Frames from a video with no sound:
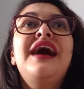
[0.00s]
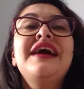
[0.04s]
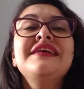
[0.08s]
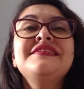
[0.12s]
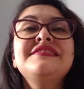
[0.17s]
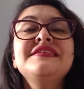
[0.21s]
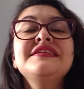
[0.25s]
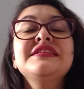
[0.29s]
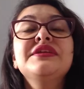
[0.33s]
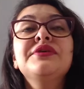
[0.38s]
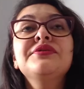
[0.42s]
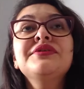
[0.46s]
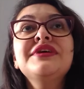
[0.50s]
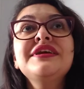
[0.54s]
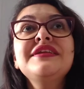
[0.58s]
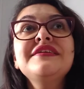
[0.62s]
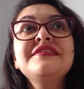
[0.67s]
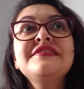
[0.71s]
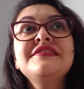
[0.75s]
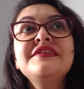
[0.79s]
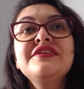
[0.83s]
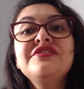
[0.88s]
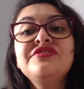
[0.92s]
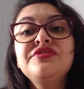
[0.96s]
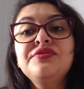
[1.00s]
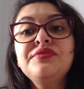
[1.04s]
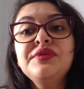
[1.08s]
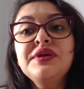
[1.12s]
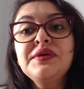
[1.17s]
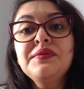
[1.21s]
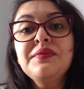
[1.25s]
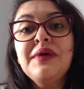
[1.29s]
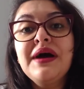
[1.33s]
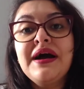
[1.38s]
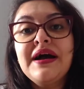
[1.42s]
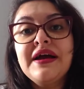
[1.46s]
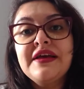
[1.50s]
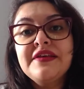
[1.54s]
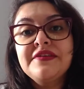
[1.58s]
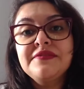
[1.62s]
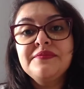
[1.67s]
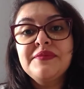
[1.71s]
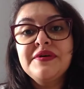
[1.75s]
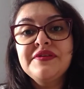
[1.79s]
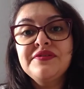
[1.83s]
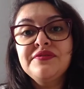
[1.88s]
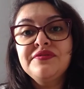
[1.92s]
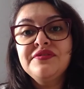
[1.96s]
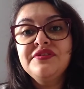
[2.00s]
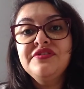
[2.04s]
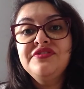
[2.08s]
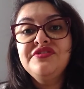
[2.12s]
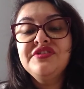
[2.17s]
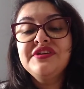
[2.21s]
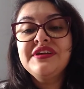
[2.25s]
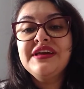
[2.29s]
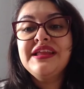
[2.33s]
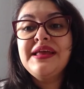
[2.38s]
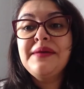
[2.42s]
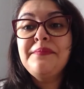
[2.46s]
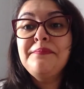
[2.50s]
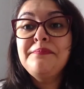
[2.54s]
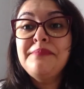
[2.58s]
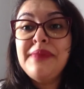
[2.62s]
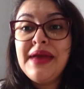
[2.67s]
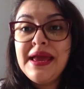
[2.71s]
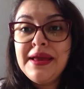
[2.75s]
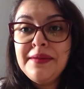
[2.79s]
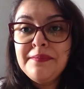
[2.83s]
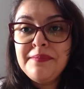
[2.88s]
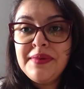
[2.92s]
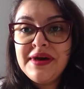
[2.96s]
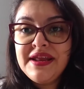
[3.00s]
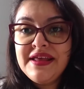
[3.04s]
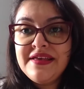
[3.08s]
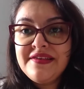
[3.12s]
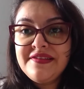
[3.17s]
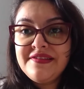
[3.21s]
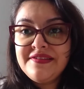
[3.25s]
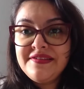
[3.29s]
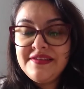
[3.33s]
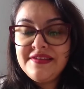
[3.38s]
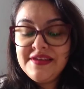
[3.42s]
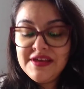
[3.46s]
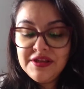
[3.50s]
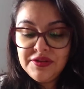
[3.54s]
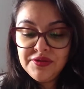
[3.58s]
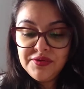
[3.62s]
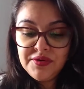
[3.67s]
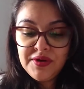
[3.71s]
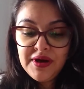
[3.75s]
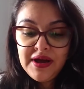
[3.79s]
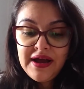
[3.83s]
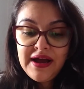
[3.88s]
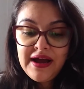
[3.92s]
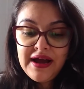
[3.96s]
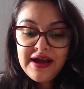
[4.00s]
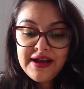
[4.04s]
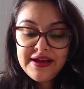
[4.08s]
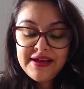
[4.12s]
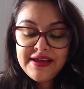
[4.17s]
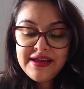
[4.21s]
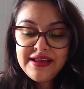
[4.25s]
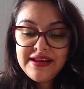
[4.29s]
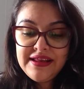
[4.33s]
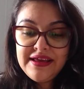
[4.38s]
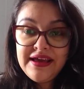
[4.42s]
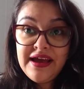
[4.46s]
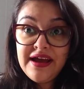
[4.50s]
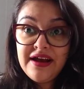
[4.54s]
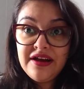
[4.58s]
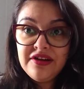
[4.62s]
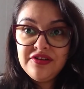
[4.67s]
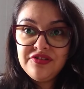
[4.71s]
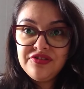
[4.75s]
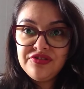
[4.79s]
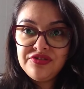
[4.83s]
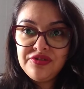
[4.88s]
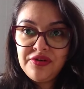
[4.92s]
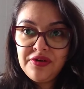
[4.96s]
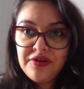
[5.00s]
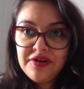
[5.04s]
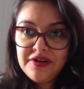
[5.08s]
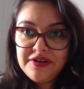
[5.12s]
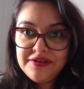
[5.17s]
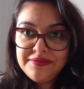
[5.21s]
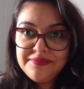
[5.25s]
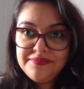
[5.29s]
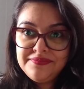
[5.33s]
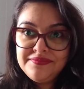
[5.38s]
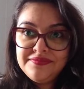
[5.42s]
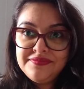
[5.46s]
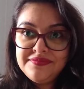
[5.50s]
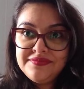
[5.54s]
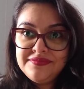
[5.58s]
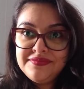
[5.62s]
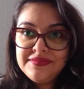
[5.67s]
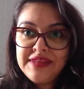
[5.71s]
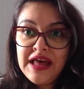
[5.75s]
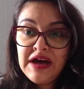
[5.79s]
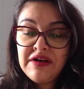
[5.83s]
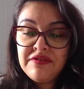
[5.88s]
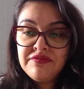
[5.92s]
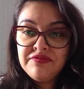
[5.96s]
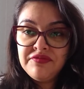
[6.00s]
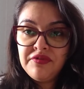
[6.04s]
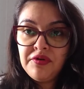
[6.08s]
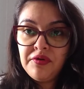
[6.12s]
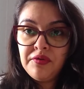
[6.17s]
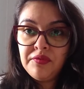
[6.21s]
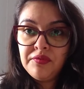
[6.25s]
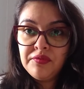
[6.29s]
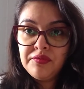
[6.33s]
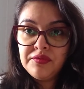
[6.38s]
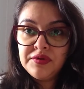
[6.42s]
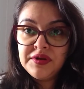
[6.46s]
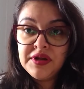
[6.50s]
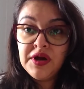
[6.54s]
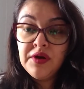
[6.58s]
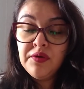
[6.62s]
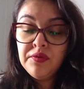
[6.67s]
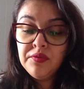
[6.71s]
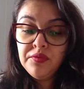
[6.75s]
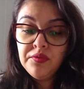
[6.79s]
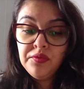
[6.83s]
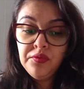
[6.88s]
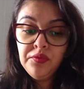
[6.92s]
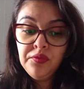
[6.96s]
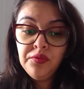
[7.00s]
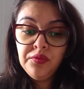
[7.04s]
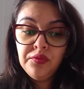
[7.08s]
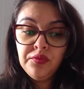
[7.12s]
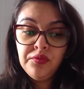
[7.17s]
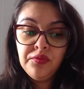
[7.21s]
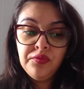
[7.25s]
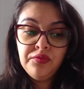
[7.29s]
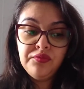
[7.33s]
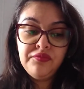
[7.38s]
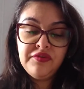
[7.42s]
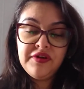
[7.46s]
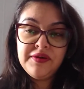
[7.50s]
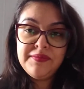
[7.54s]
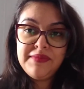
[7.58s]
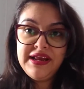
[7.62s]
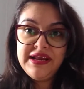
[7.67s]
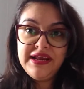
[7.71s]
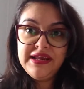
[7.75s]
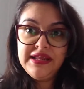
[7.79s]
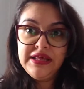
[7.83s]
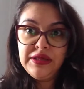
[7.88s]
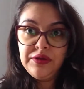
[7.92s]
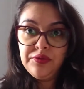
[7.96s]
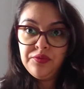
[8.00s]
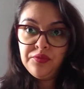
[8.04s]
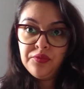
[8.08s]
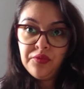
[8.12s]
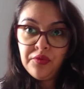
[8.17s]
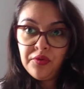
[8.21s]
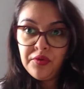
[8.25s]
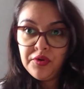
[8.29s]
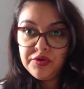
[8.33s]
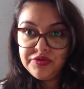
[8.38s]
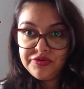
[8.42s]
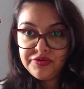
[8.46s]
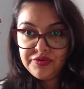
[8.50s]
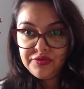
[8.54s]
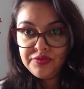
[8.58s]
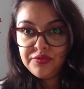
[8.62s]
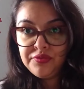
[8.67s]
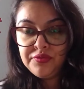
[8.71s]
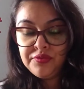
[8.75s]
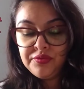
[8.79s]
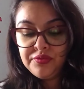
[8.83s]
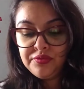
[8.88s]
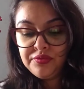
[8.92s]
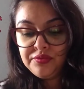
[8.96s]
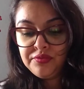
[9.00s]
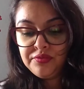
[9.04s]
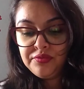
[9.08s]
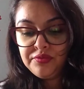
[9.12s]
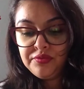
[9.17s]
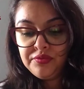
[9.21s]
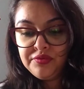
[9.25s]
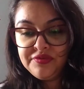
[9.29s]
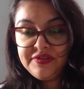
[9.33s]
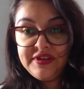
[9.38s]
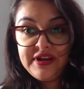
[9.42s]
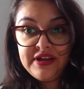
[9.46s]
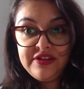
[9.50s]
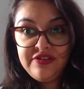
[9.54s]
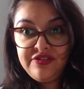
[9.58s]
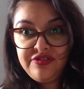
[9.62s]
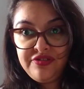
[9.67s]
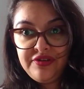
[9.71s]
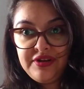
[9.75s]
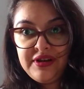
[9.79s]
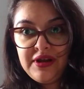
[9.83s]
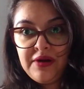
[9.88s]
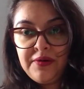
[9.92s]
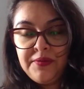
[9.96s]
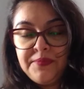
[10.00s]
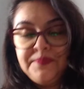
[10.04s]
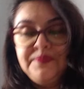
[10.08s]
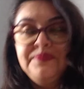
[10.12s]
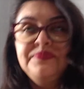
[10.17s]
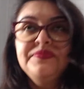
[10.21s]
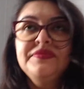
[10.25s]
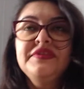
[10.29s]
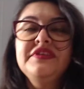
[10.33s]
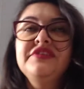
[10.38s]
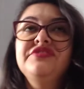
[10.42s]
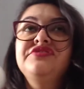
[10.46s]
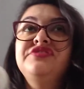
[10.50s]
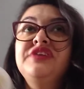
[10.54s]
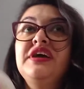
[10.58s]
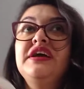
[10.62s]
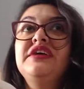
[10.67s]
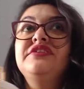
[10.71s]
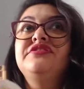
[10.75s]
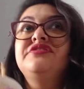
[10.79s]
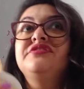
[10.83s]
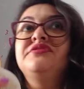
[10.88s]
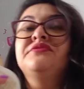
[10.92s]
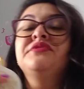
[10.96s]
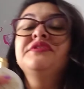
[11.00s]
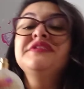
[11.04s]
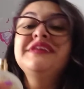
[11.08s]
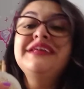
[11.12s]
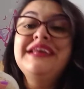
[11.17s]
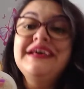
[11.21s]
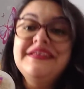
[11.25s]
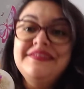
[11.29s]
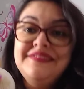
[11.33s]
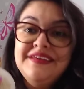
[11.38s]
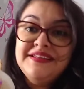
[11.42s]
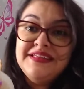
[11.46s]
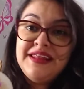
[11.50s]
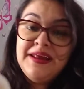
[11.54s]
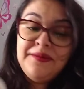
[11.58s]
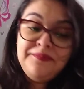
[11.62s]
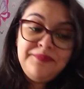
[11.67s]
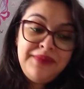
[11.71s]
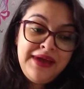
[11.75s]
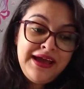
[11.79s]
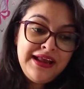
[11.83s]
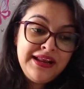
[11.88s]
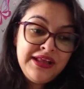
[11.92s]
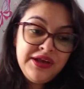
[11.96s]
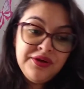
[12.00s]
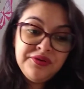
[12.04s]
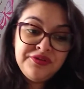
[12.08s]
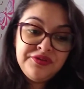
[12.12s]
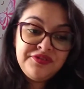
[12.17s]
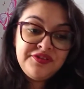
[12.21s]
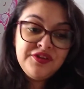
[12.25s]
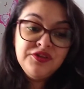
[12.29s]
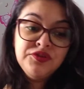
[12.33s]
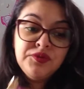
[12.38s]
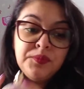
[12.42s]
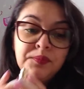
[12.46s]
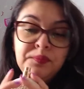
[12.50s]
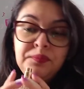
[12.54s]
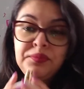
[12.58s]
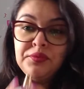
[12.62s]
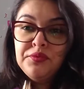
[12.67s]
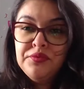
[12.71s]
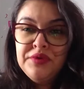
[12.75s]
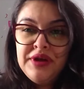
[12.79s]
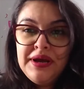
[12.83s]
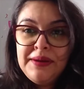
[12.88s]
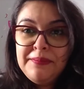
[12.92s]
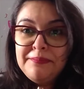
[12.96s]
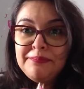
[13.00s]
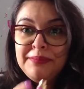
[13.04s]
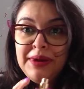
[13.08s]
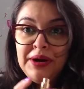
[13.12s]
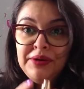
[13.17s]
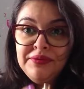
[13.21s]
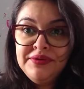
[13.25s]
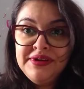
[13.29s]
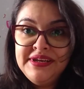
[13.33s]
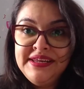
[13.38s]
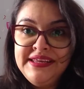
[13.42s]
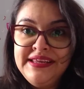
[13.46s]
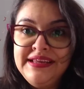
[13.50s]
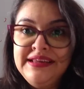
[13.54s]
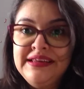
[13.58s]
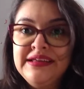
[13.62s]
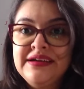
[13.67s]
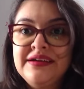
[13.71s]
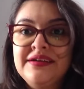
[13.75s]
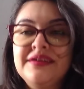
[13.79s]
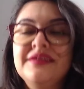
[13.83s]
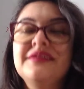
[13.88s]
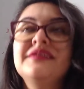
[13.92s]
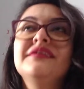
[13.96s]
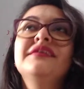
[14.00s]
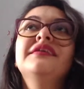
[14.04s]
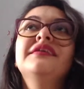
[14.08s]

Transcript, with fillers: Assim, não que eles sejam iguais, mas eu senti que ele é bem parecido àquele Hair Store da Avon. Não o, o vermelhinho, o outro, o, o tradicional. Gente, quando ele assenta na pele, eu sinto pura baunilha.